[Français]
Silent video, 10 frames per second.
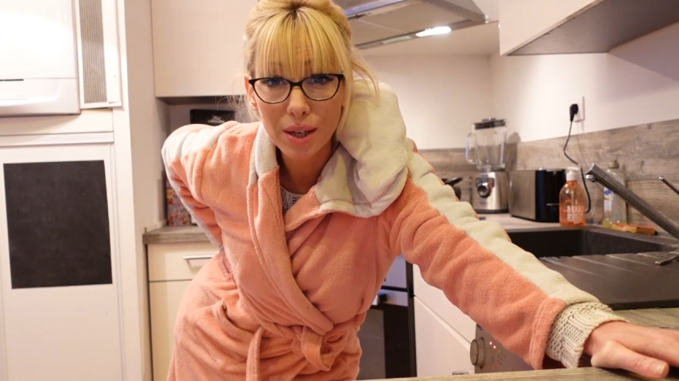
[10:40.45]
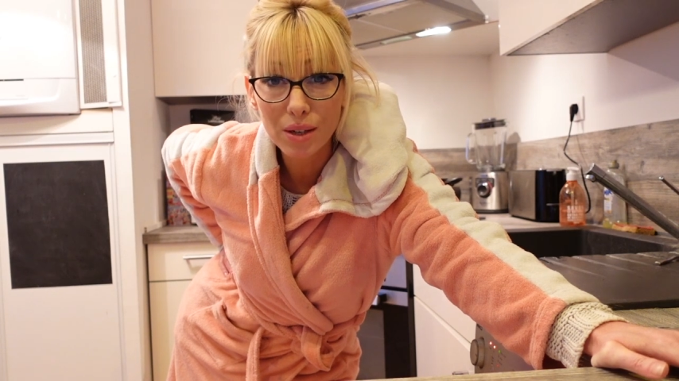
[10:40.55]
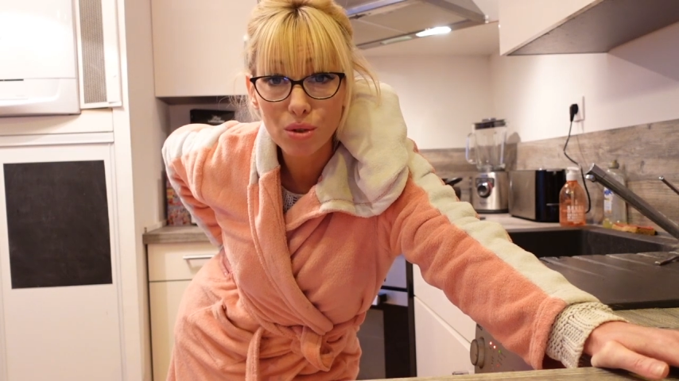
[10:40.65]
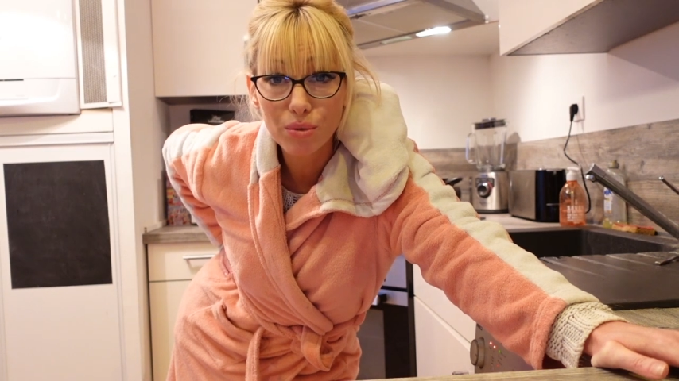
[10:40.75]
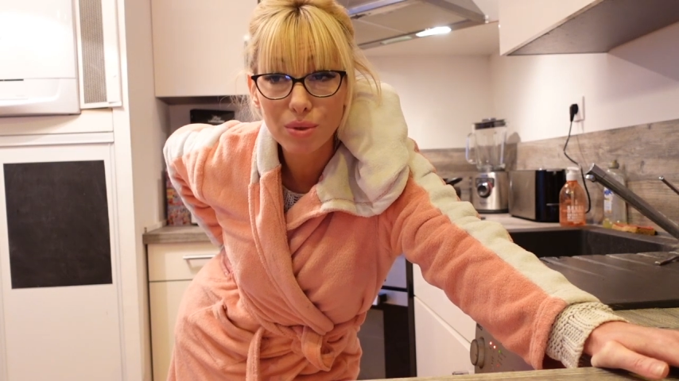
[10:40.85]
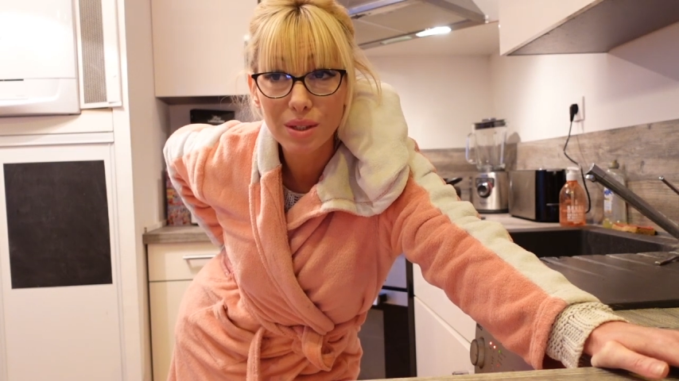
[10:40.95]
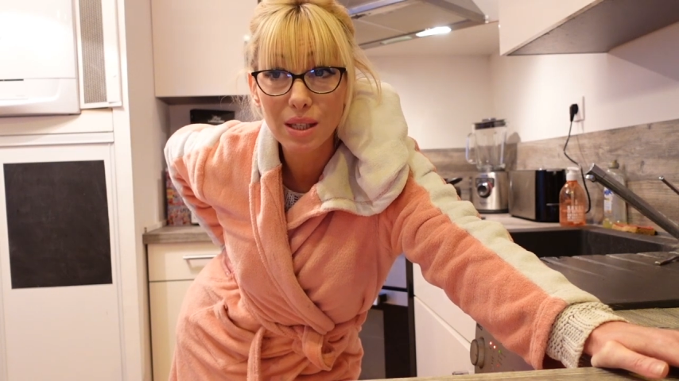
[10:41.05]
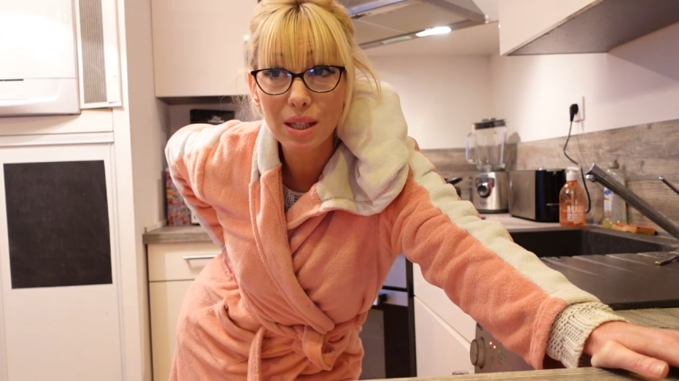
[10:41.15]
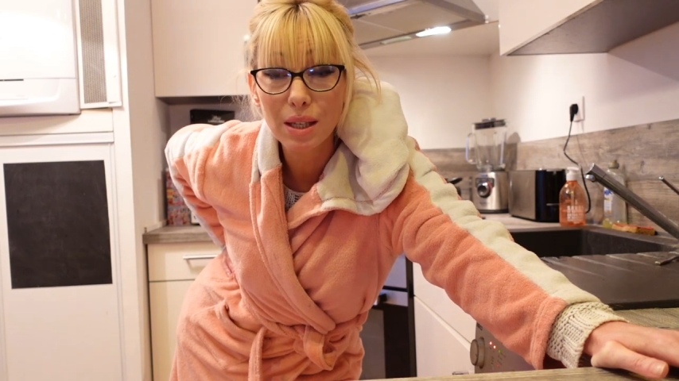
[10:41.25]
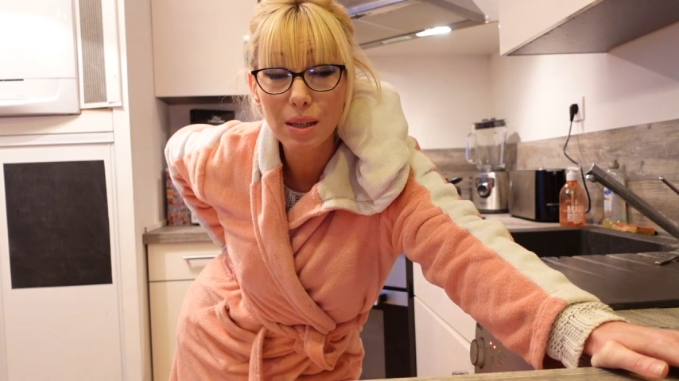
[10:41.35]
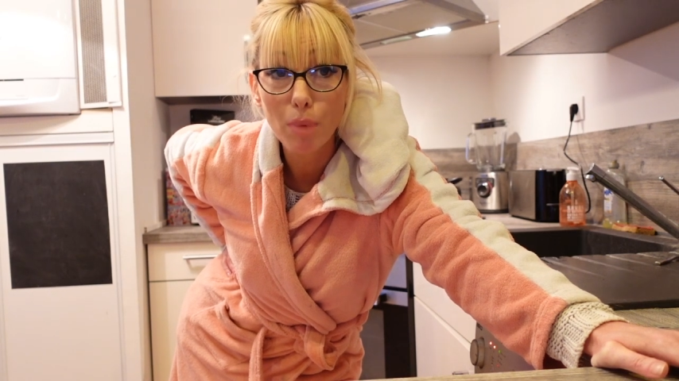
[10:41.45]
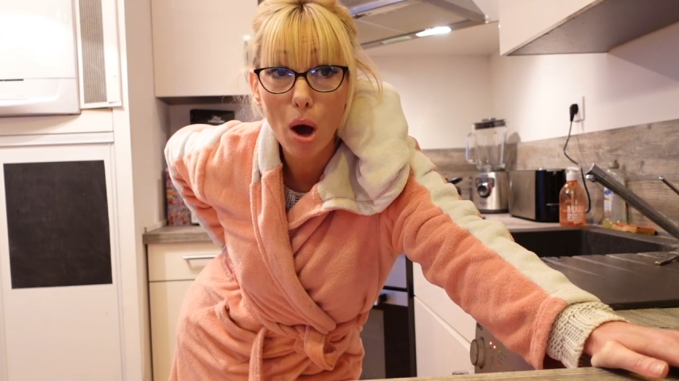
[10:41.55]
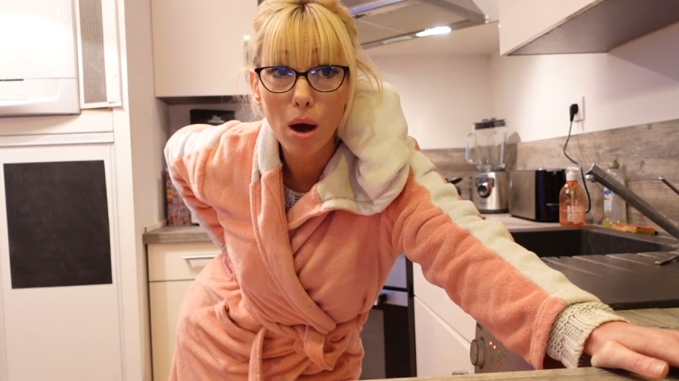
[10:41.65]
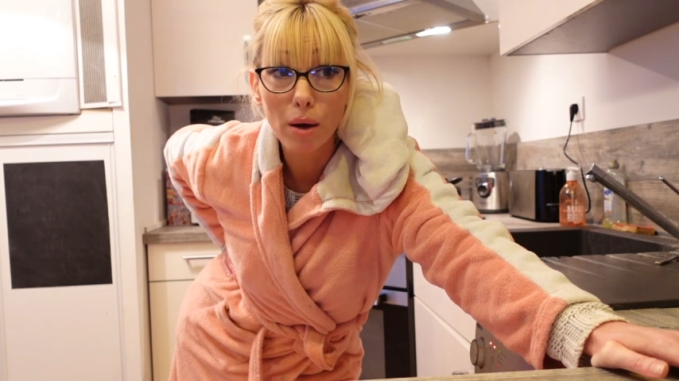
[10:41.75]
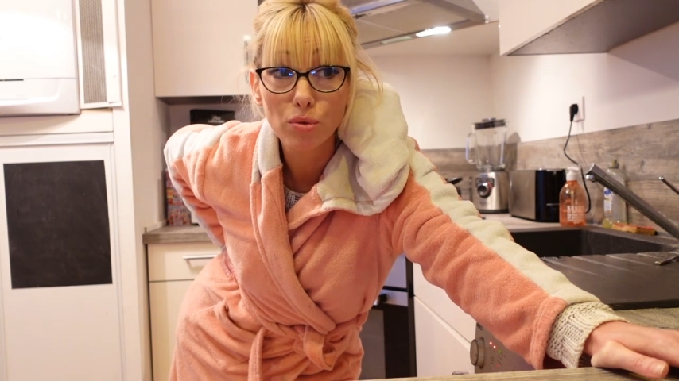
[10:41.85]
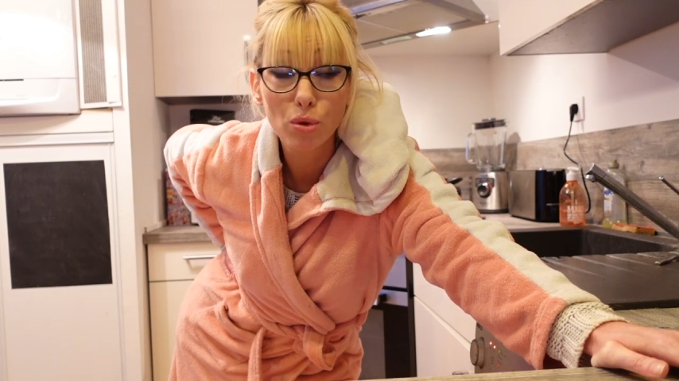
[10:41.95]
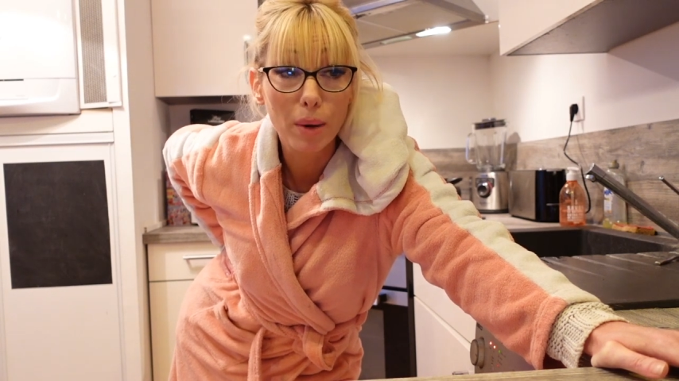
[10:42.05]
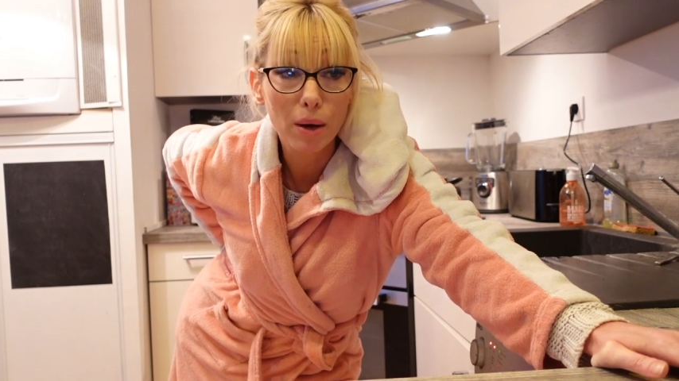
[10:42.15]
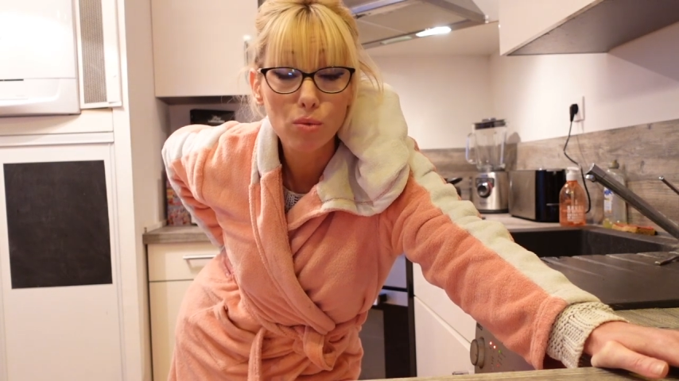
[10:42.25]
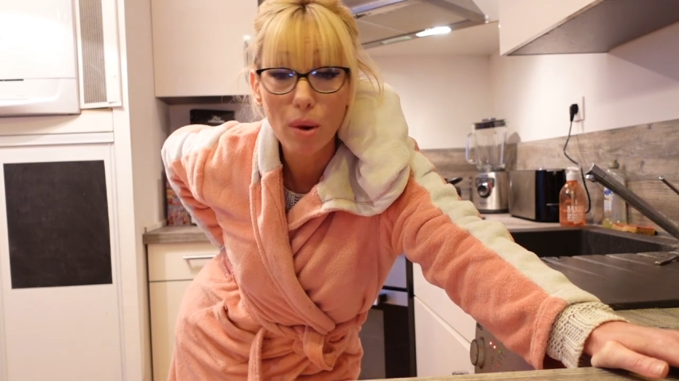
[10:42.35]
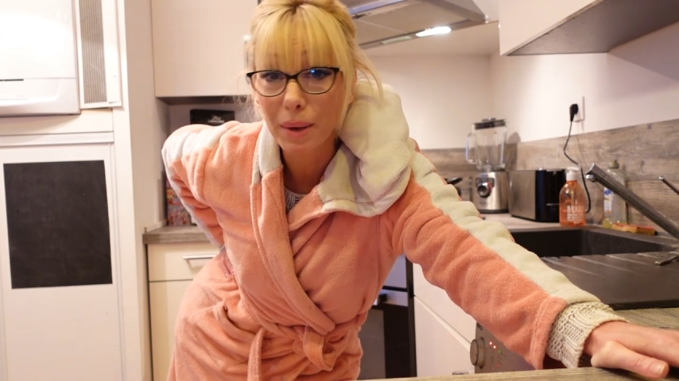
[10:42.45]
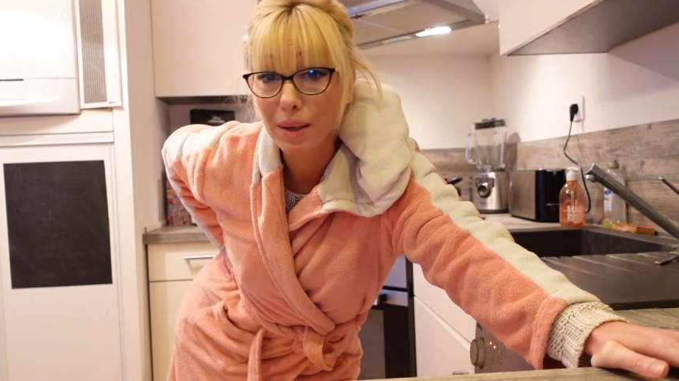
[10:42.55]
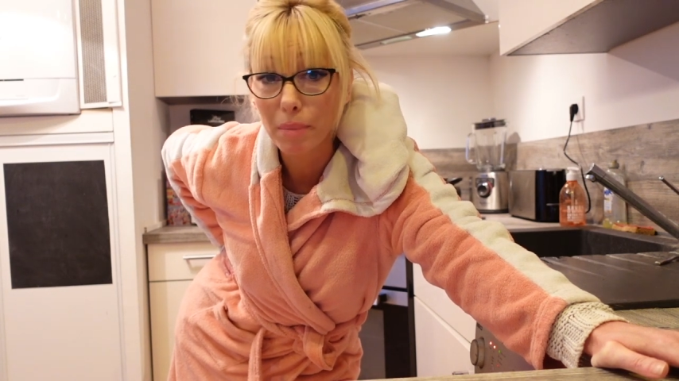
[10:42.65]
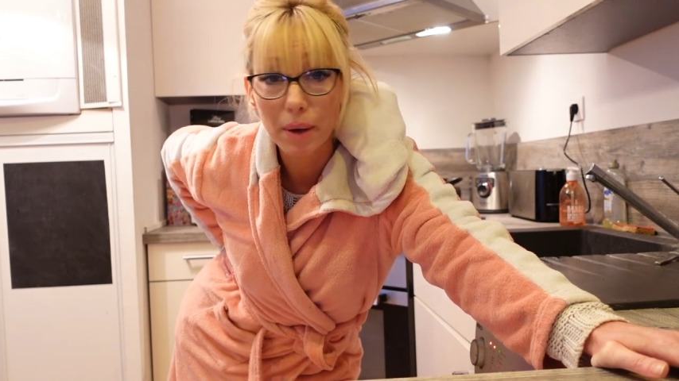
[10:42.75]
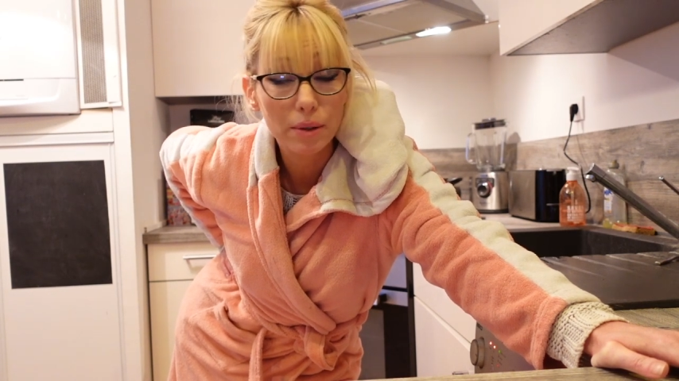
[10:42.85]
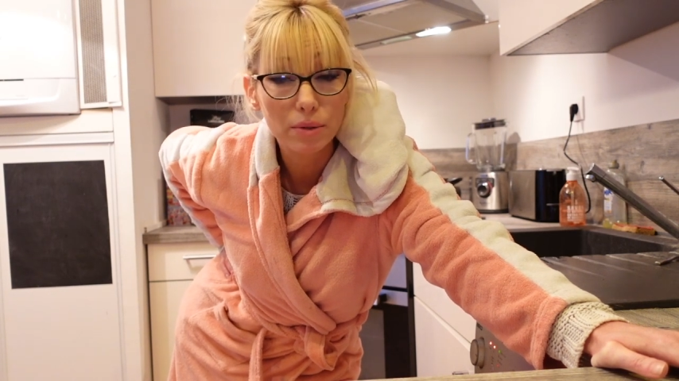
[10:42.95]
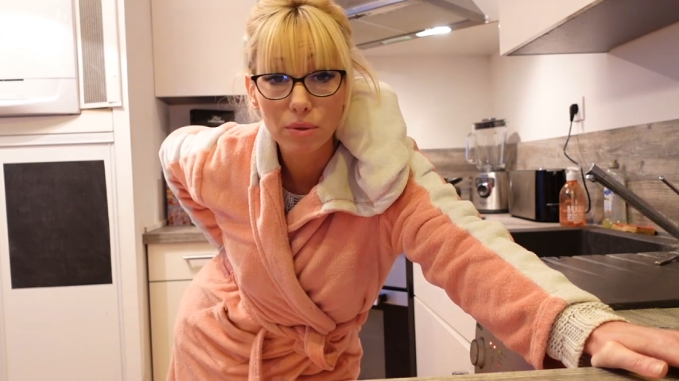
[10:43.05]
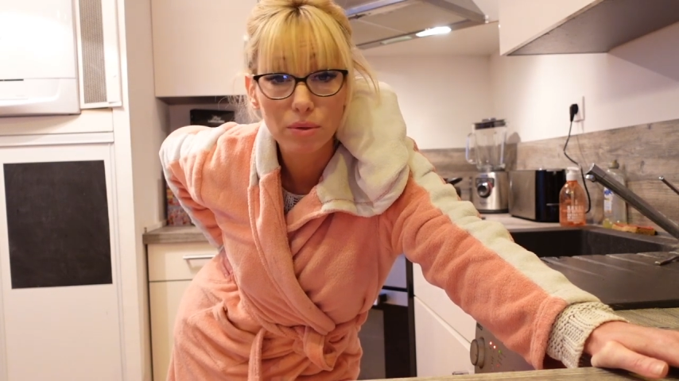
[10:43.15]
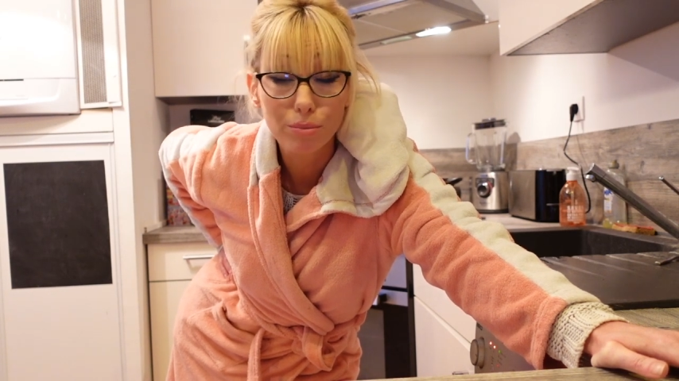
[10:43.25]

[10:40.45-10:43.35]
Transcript: et je vous dis bah, demain ou après-demain